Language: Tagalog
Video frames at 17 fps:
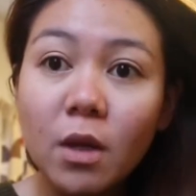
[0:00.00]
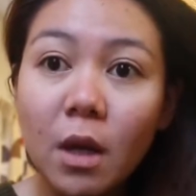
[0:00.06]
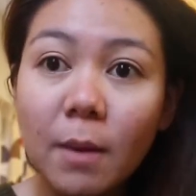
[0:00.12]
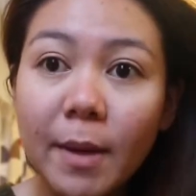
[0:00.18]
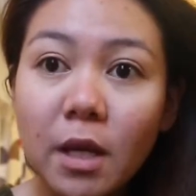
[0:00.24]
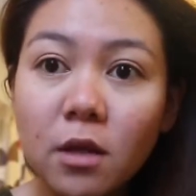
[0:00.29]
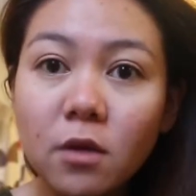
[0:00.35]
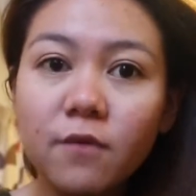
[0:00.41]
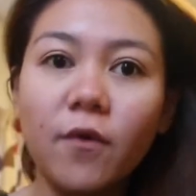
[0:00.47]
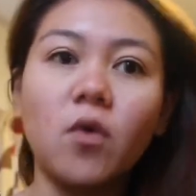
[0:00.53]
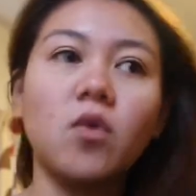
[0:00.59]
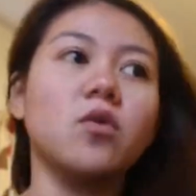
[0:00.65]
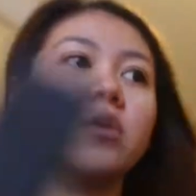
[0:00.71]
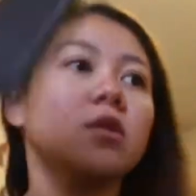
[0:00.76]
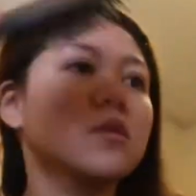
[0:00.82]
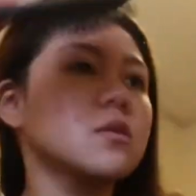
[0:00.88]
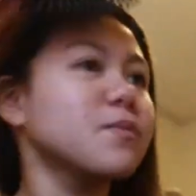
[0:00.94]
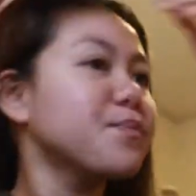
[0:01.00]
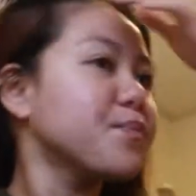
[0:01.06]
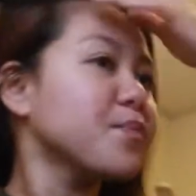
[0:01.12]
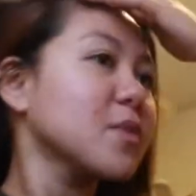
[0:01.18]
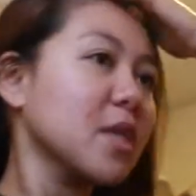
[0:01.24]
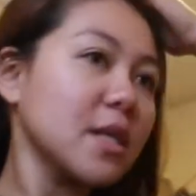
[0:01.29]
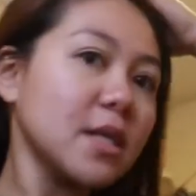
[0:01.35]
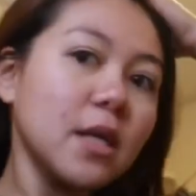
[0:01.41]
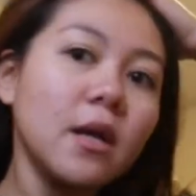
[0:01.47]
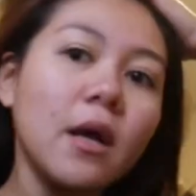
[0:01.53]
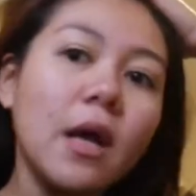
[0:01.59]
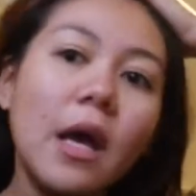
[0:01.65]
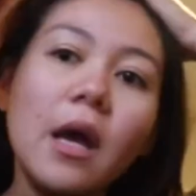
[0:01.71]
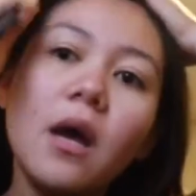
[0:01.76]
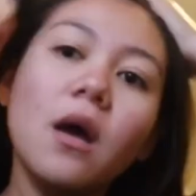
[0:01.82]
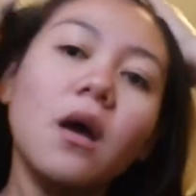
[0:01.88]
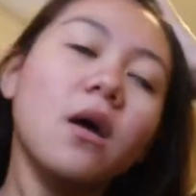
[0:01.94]
Am I in focus? Kasi,
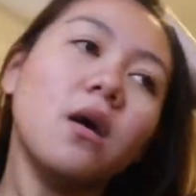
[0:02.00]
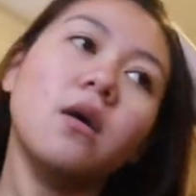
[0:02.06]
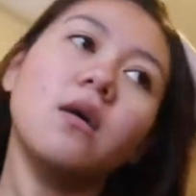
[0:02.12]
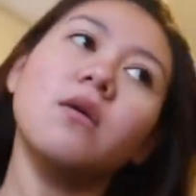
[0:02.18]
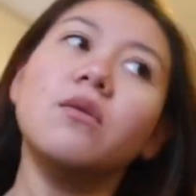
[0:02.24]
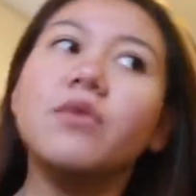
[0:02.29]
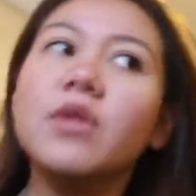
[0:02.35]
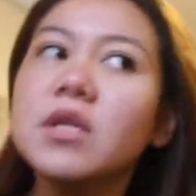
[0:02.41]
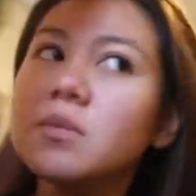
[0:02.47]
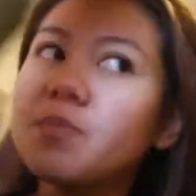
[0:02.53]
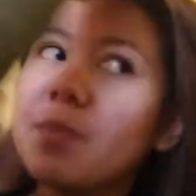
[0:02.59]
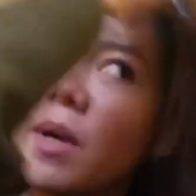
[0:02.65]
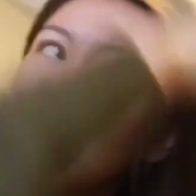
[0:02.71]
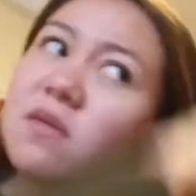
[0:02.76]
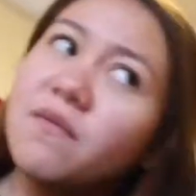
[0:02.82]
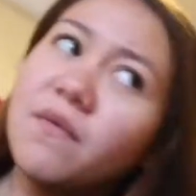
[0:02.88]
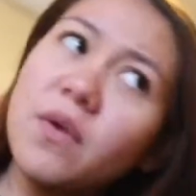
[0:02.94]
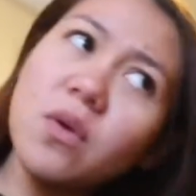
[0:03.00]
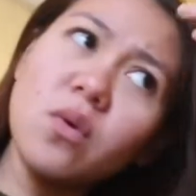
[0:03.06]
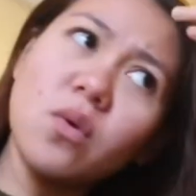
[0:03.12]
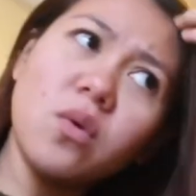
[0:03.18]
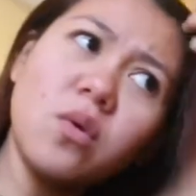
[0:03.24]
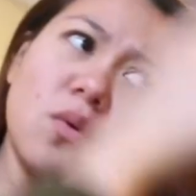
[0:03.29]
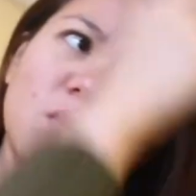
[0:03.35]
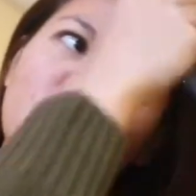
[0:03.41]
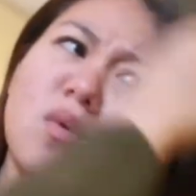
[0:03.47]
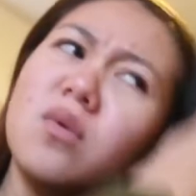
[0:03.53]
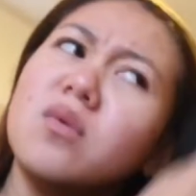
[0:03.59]
this past few